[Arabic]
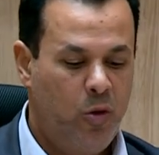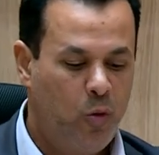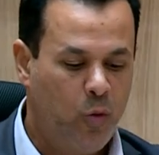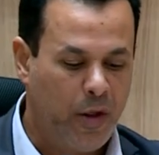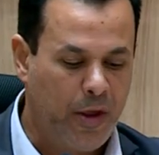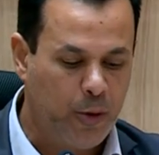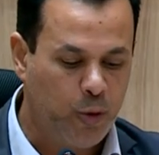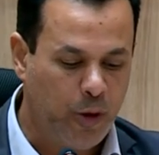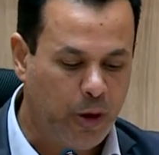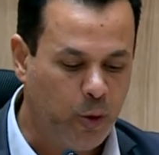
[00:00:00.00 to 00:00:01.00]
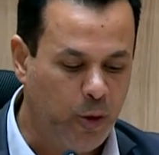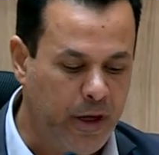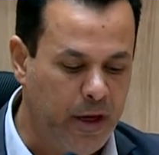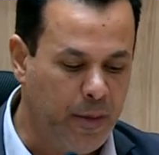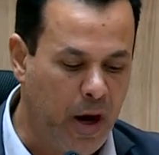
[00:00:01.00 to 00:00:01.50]
وضرورة
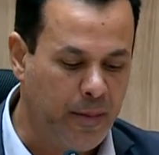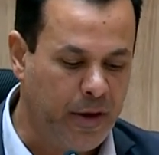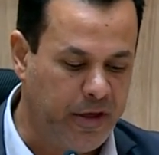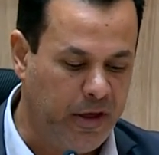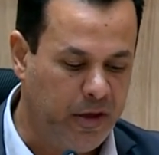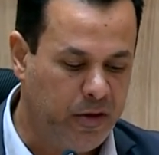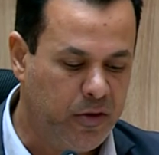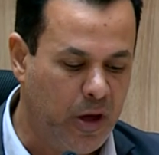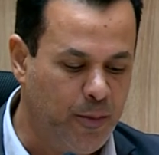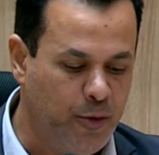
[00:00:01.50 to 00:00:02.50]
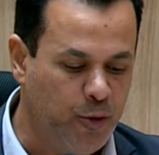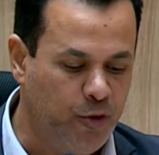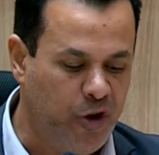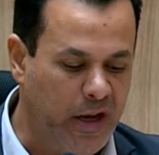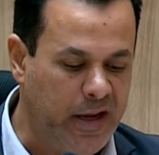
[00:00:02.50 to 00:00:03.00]
الإمامة تبدو
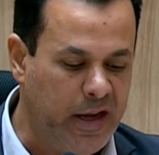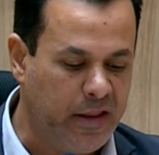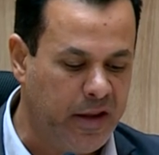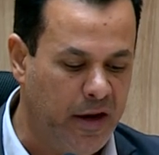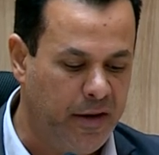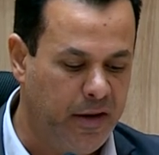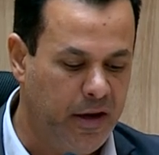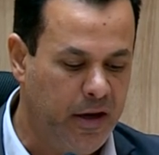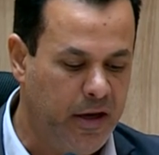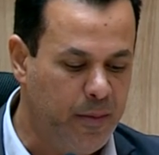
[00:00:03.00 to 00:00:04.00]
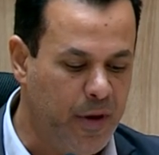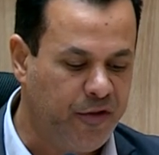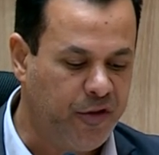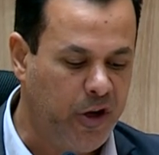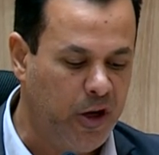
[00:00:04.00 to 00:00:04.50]
جلية
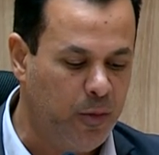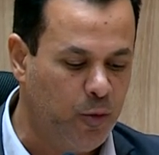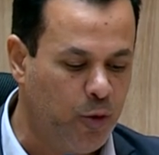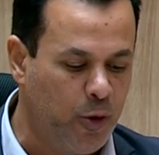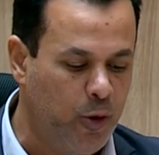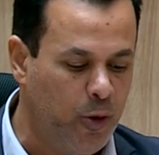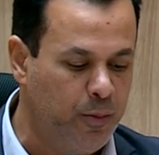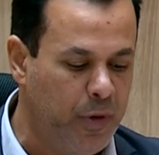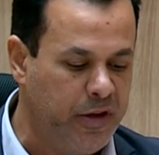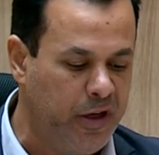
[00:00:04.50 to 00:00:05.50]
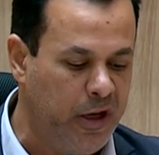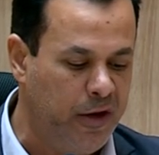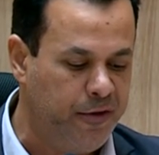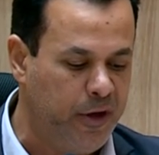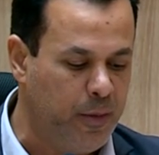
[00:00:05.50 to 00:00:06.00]
لمسك أمور الأمة
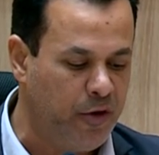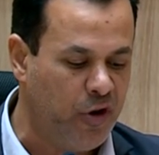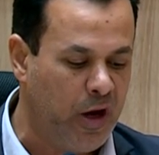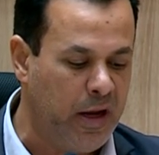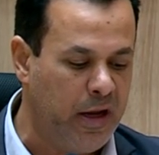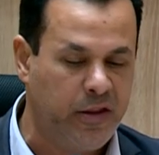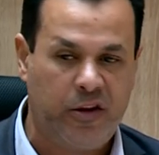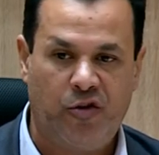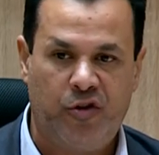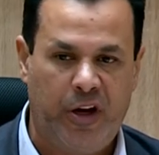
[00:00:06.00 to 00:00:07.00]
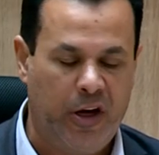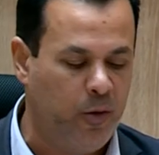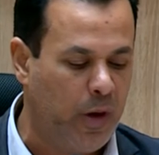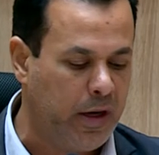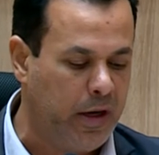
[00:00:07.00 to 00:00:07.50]
في مجالي التشريع
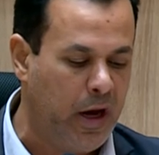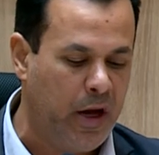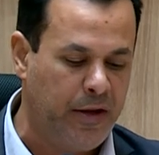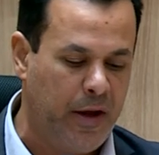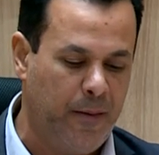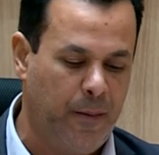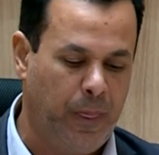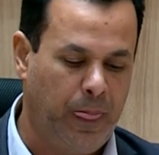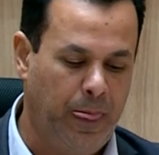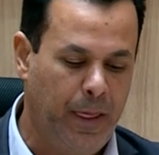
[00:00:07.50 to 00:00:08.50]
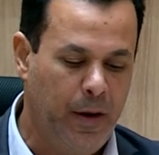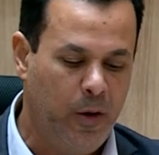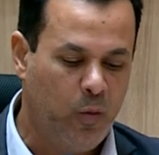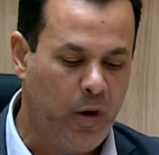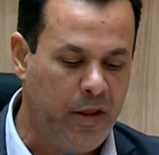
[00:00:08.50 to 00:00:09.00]
والقيادة
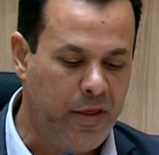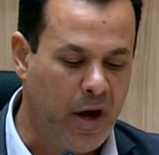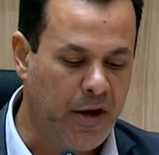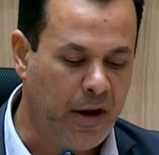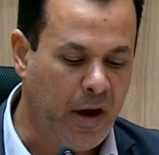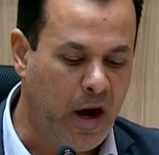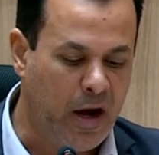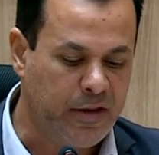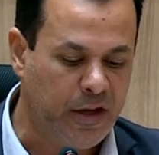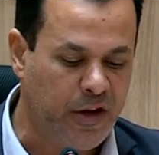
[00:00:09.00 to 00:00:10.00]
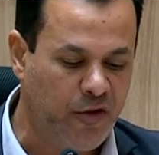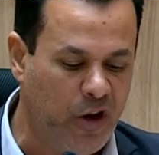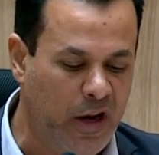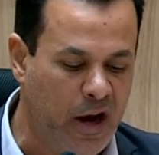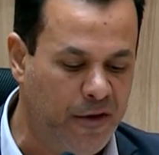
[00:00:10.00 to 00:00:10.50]
ولذا نراها
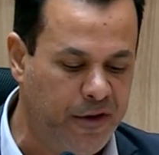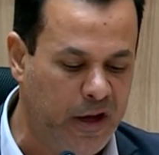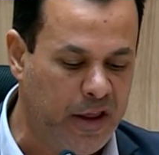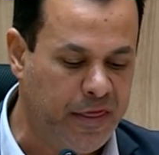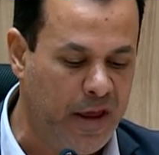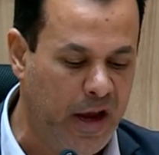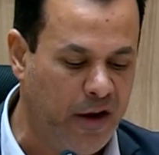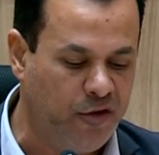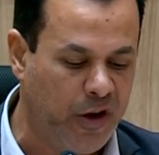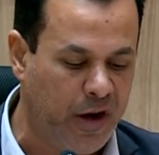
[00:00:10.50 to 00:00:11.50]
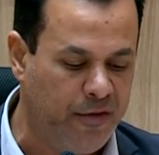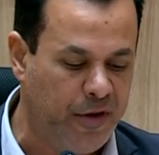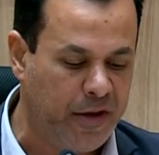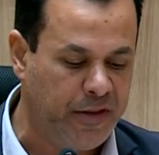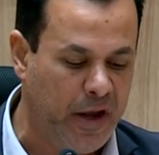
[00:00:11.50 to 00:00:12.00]
تتجلى في 12
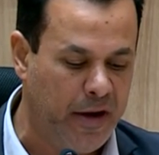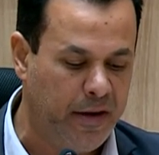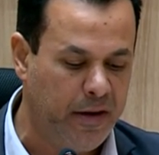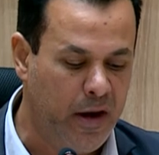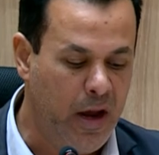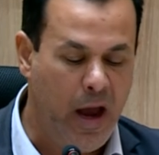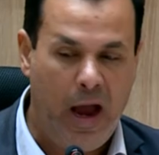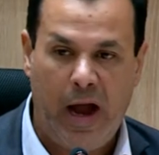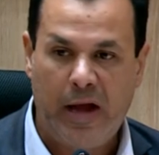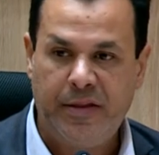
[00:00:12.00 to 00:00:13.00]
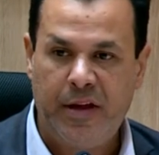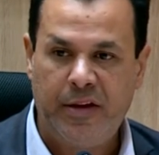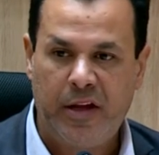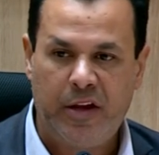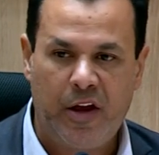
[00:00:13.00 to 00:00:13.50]
فردا
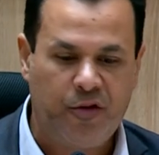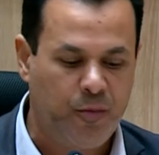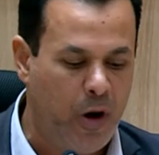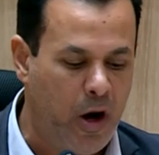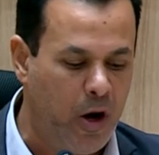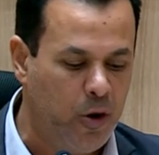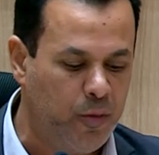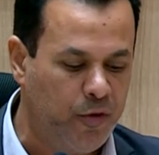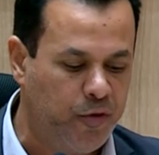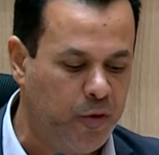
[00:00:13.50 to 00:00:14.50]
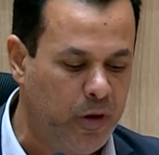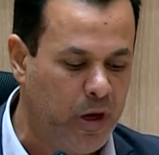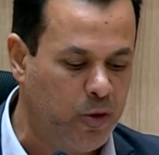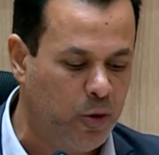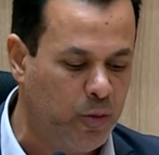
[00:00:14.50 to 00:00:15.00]
حددت أسماءهم
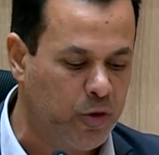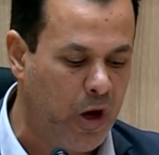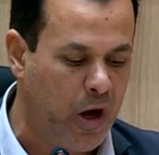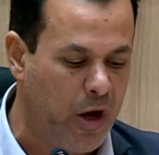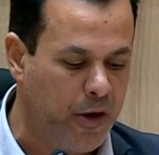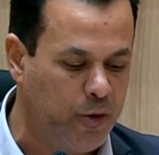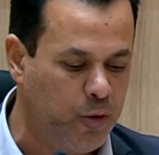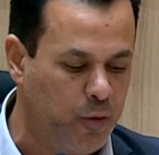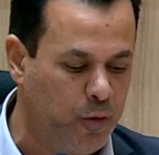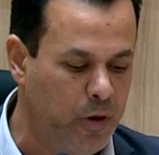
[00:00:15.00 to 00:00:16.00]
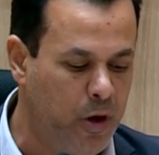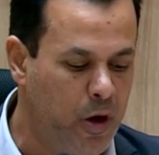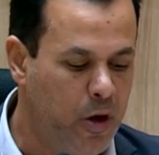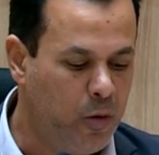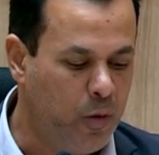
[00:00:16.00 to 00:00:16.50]
السنة المطهرة
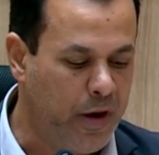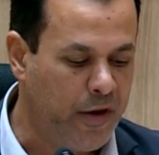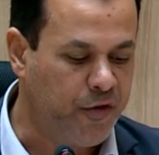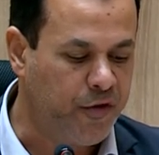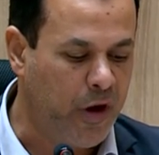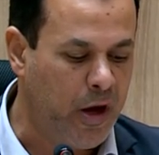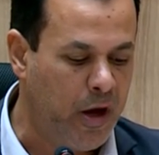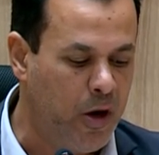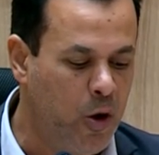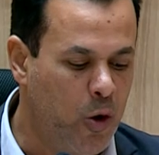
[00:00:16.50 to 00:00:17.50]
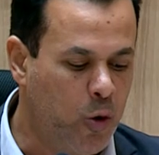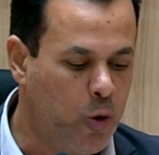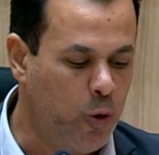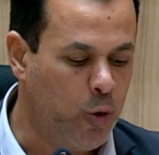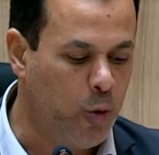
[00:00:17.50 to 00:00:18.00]
ونص
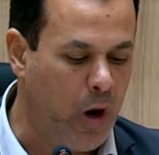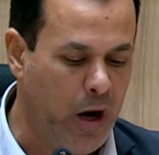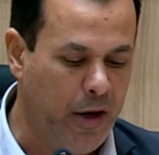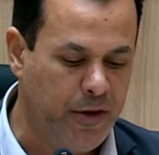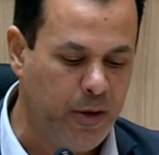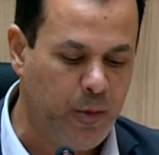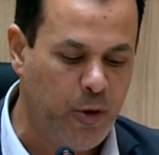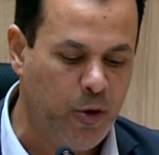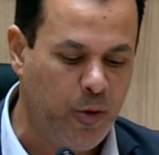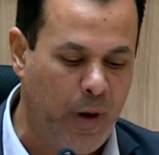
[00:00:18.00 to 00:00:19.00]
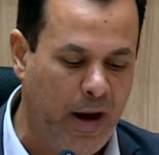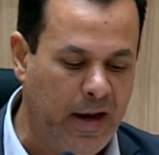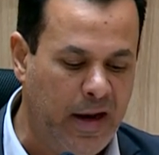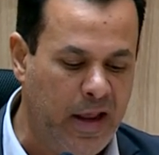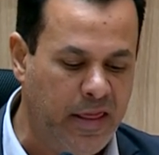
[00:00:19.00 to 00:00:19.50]
كل واحد منهم
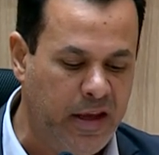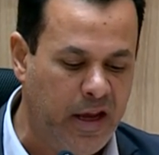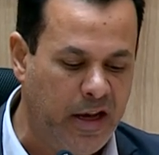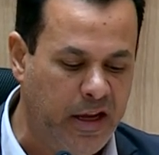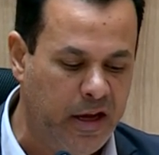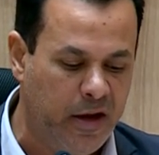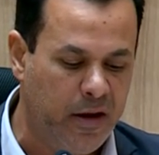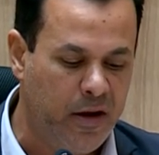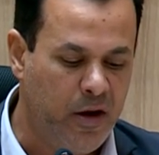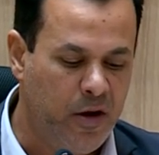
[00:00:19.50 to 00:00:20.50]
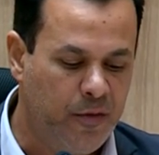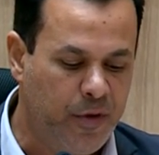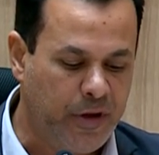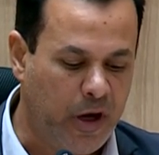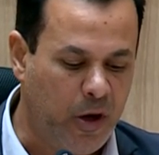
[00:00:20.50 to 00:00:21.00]
على الذي يليه
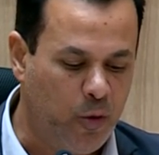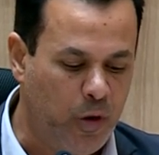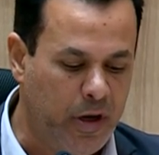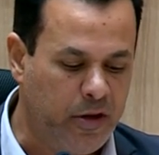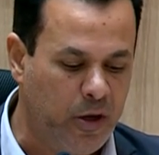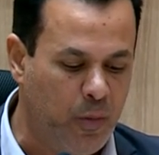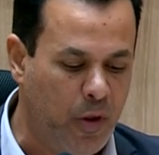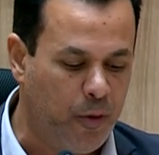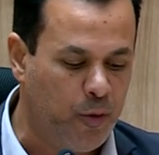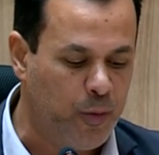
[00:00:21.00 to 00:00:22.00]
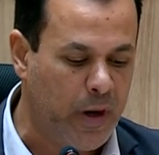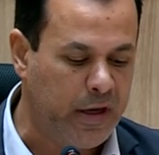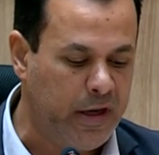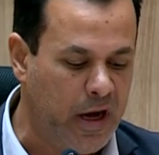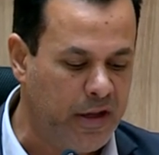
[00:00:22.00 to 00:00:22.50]
فتكونت المنظومة
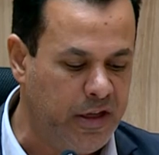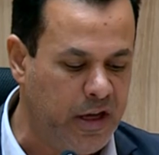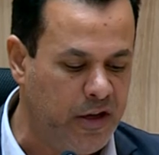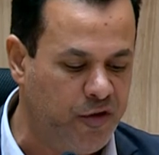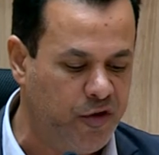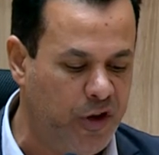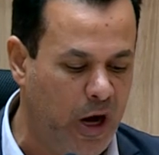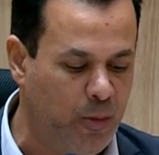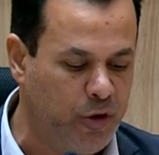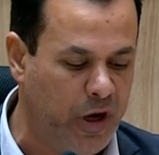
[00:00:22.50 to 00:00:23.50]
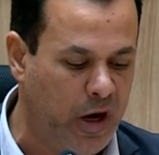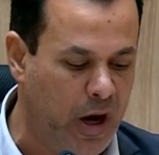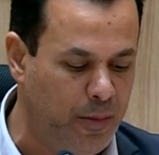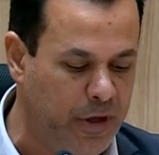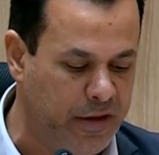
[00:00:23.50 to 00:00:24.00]
القيادية للشيعة
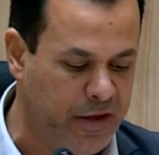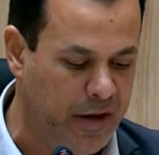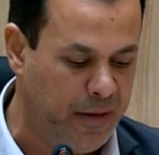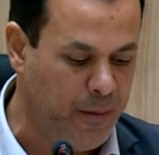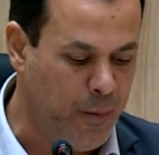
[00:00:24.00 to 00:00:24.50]
متكاملة